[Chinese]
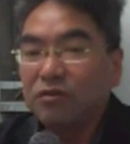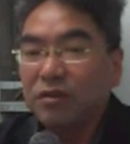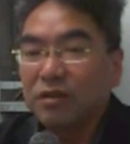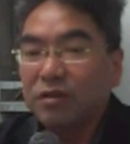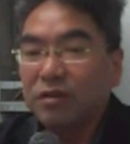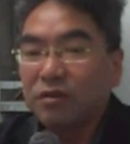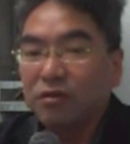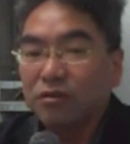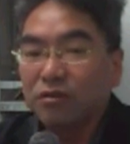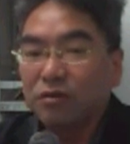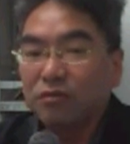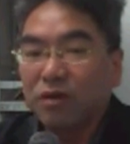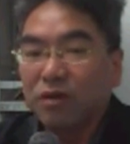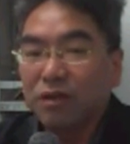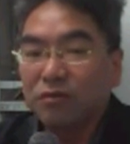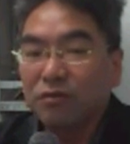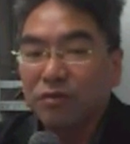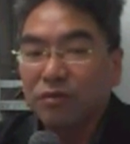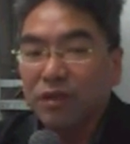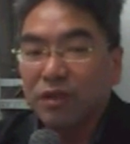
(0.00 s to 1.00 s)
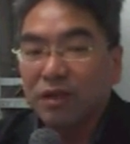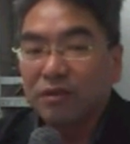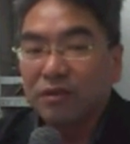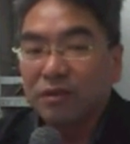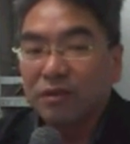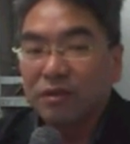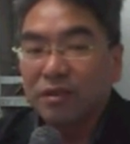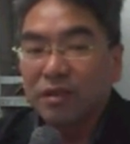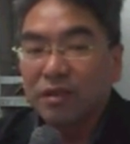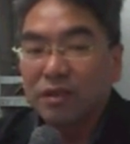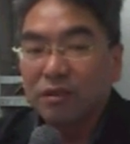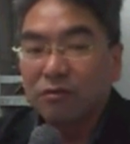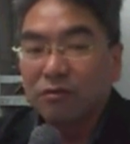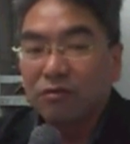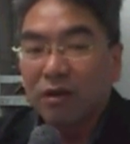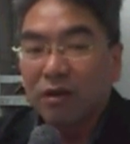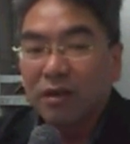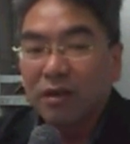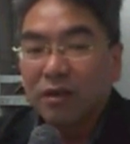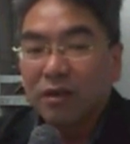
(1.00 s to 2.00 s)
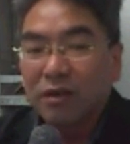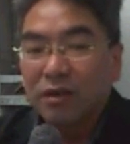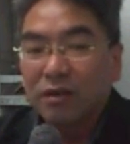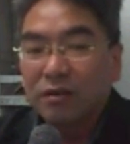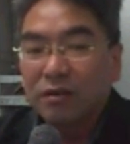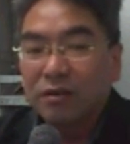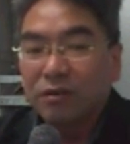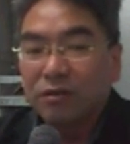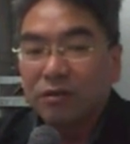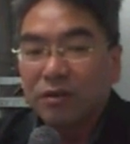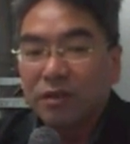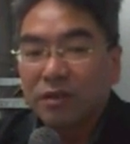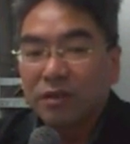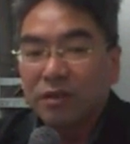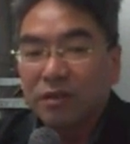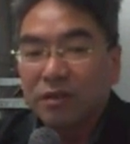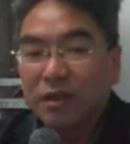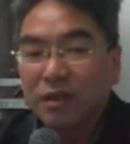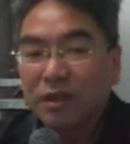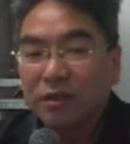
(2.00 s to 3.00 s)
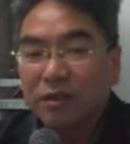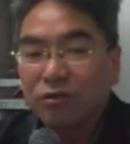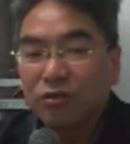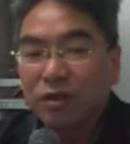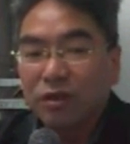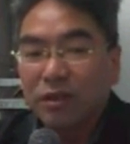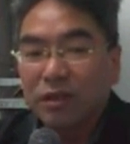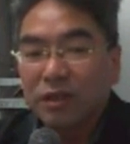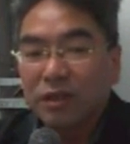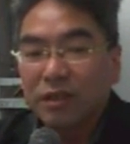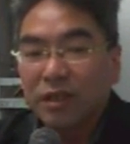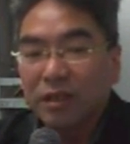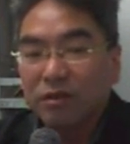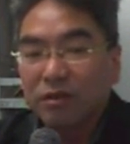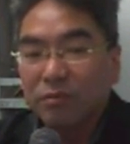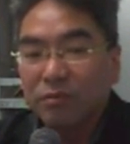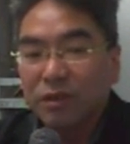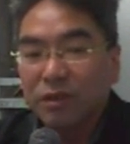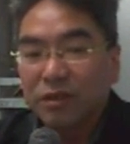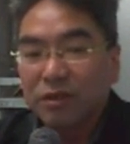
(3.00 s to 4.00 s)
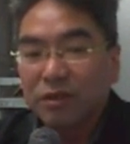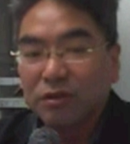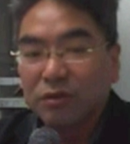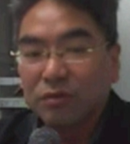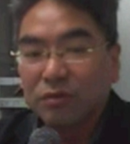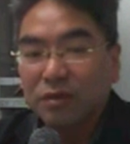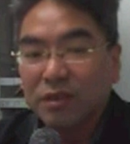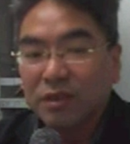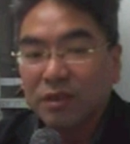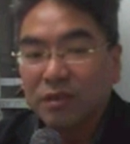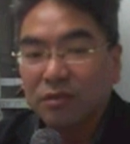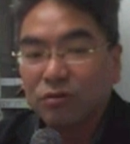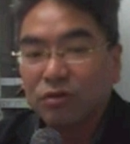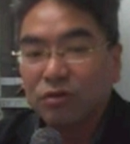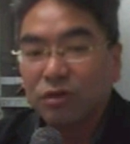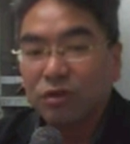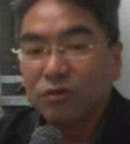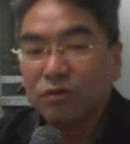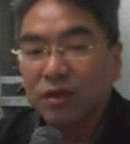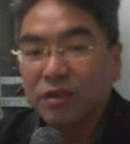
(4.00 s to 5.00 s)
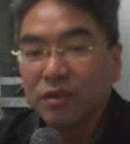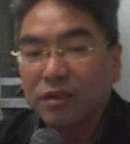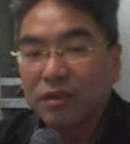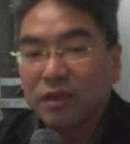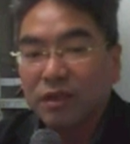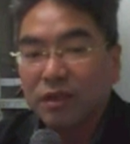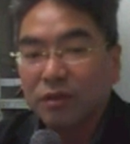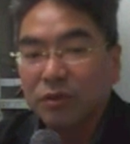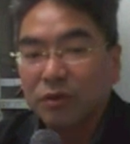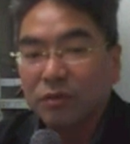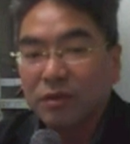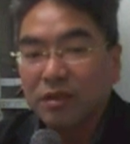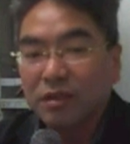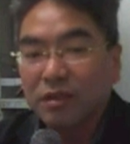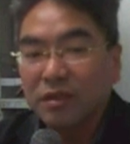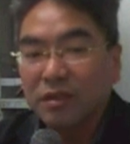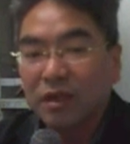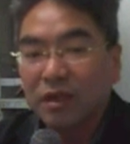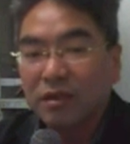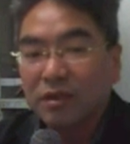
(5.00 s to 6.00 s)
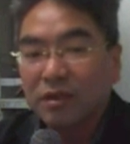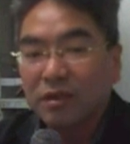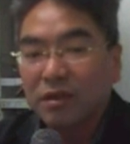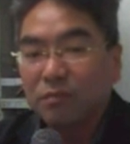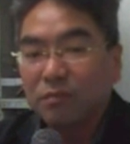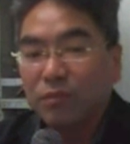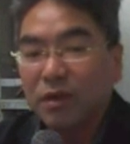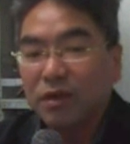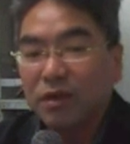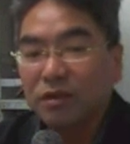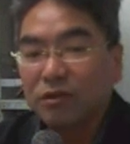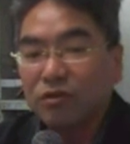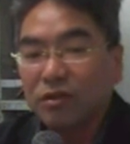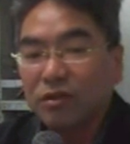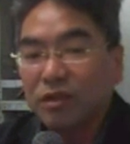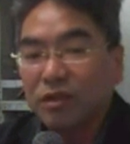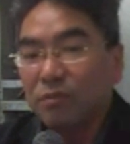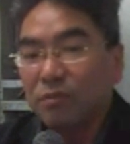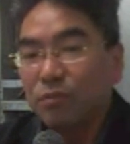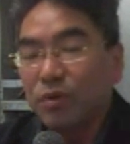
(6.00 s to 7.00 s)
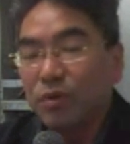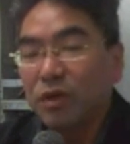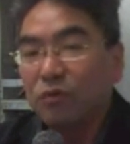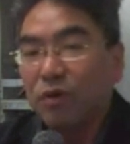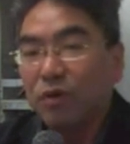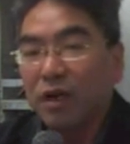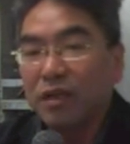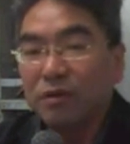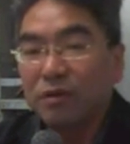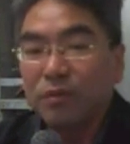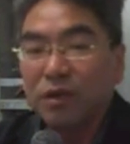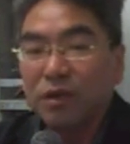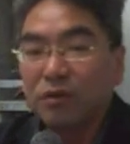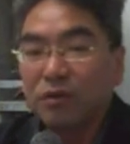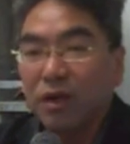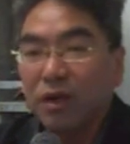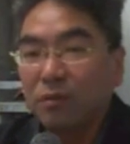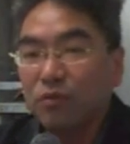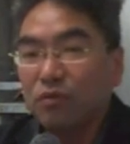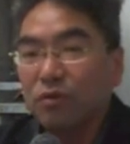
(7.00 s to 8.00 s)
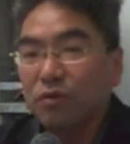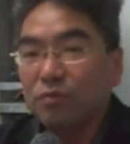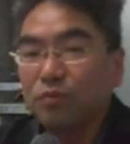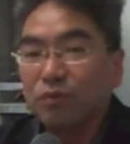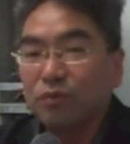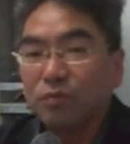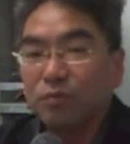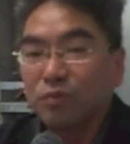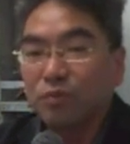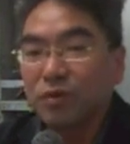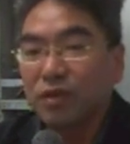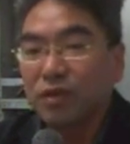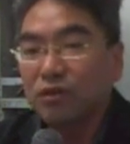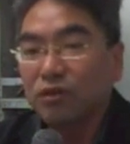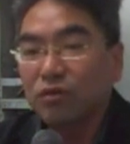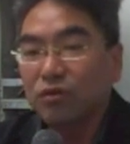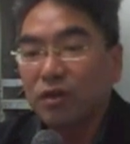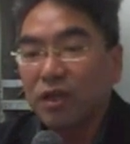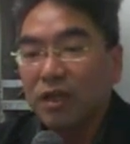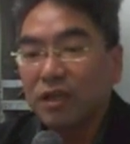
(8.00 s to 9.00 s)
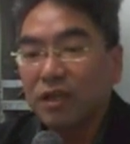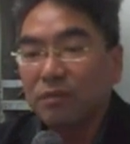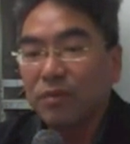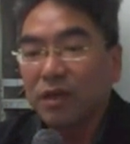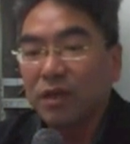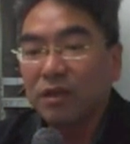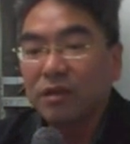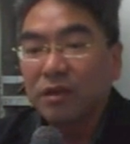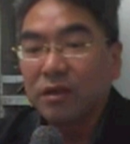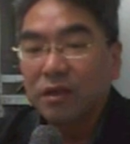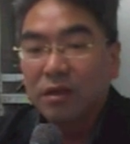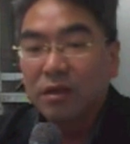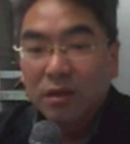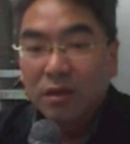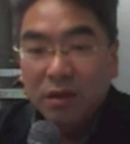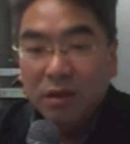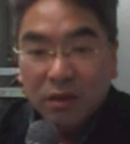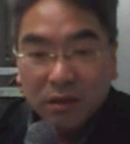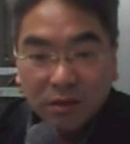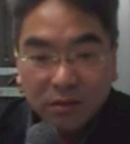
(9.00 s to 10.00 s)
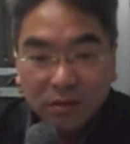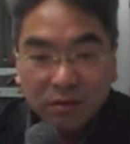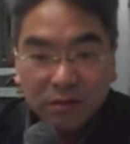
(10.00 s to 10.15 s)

那 finish 之后的话，如果你要执行的话，你就是直接确认一下有没有这东西，最重要是这个东西啦 manager 点 py 里面有东啊，不过不不是很重要，它里面